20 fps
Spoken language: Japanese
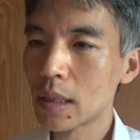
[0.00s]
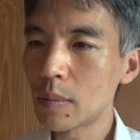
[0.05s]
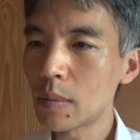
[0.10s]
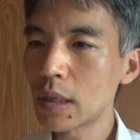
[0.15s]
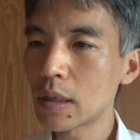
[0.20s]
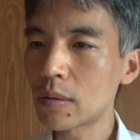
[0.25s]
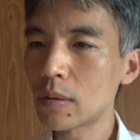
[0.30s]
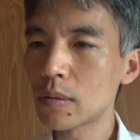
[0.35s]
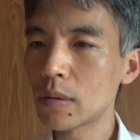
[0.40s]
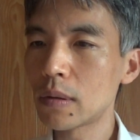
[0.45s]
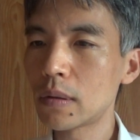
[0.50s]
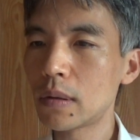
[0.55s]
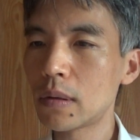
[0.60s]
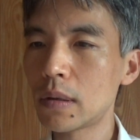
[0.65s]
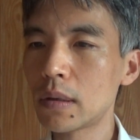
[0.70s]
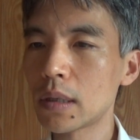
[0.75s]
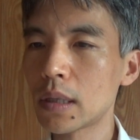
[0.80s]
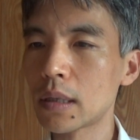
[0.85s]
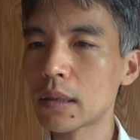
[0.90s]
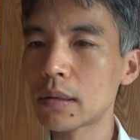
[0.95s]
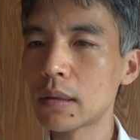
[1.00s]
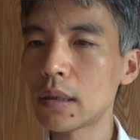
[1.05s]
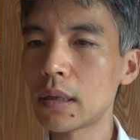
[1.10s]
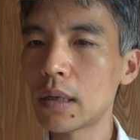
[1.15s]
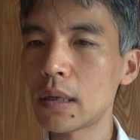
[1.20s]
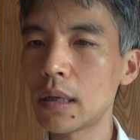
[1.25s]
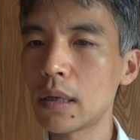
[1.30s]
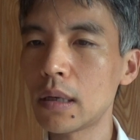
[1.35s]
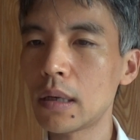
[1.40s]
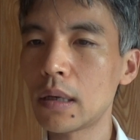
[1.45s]
でまあこのです
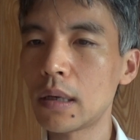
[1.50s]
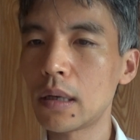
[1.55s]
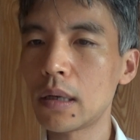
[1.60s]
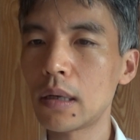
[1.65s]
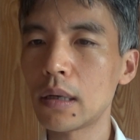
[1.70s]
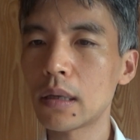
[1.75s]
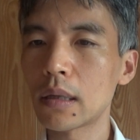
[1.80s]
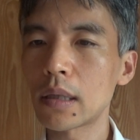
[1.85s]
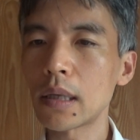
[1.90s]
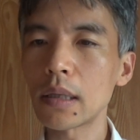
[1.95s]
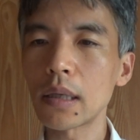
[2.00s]
ね、えー、